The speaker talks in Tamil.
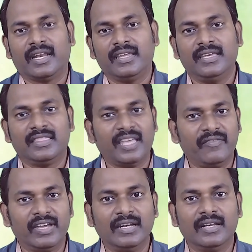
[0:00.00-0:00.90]
நிறைய
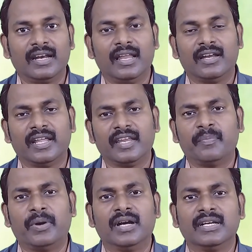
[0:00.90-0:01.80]
தேவைகள் இருக்கலாம்
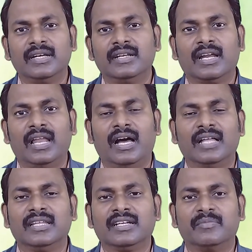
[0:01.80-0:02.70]
நிறைய பாடுகள் இருக்கலாம்
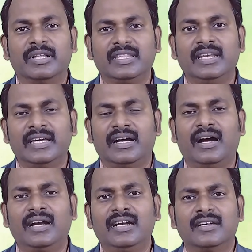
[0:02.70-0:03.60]
அதற்கு மத்தியில்
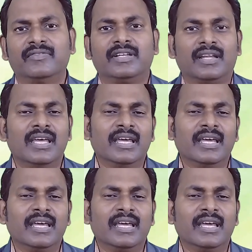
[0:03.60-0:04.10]
ஆண்டவர்